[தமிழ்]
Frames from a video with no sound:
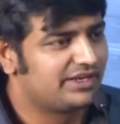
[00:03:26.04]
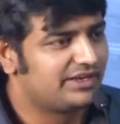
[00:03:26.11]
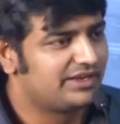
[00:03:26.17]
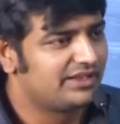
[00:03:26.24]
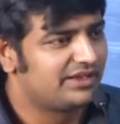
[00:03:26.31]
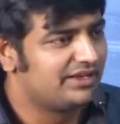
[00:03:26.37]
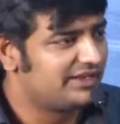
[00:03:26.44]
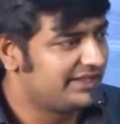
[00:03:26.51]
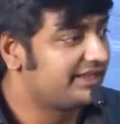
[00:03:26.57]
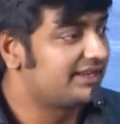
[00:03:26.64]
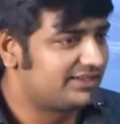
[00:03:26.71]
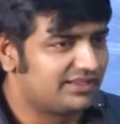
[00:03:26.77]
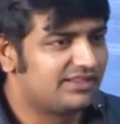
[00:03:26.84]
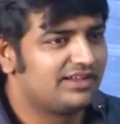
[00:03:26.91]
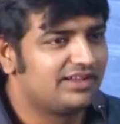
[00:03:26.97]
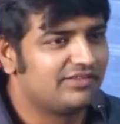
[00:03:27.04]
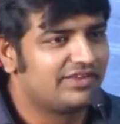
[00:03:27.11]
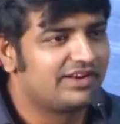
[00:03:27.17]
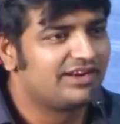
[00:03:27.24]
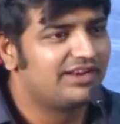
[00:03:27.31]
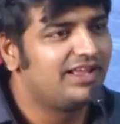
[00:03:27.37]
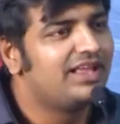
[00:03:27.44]
கேட்டுக்கிறேன் டைரக்டராக தான்
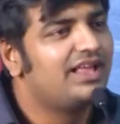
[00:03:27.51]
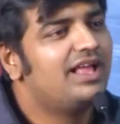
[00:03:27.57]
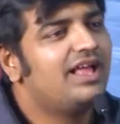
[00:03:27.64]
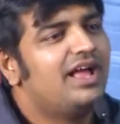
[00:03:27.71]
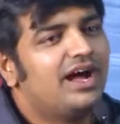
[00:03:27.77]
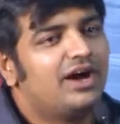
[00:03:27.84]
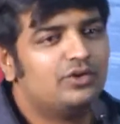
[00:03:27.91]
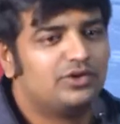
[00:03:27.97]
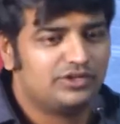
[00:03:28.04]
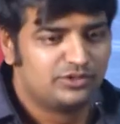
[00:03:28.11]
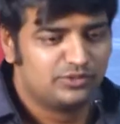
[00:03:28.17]
வரல அவர்